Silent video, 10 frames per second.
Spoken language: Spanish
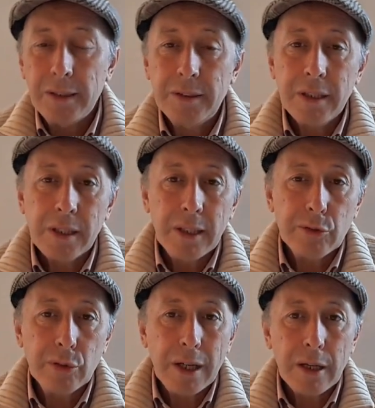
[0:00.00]
se
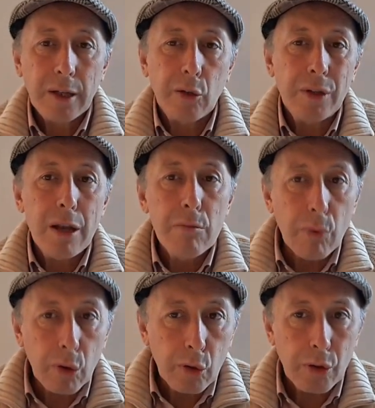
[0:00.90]
relaciona con el
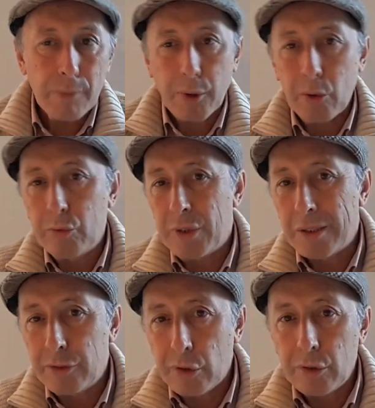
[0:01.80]
modo de
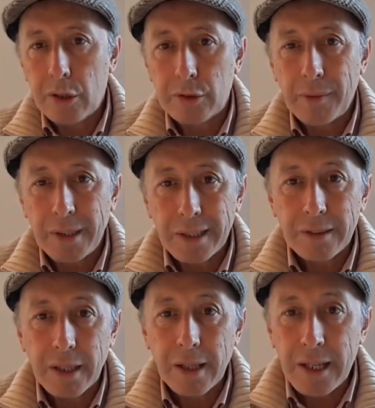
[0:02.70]
pronunciación de los
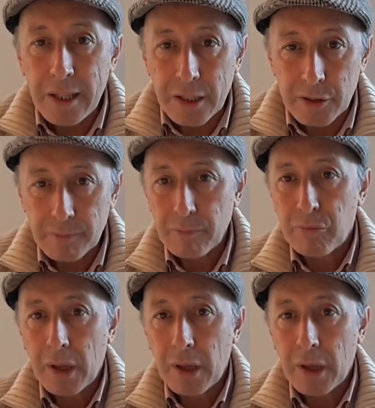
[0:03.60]
habitantes del Yiddish,